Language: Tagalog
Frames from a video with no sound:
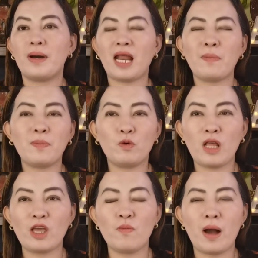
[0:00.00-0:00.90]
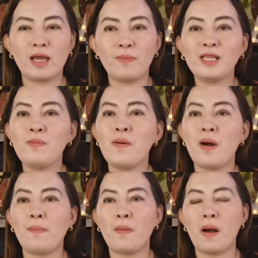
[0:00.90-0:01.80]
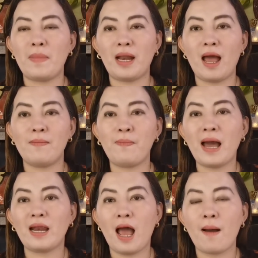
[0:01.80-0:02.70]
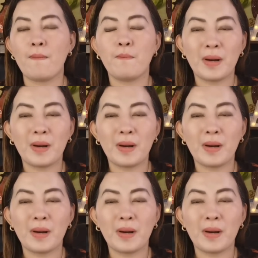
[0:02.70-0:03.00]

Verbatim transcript: marami po tayong mga iba't ibang mga pamamaraan para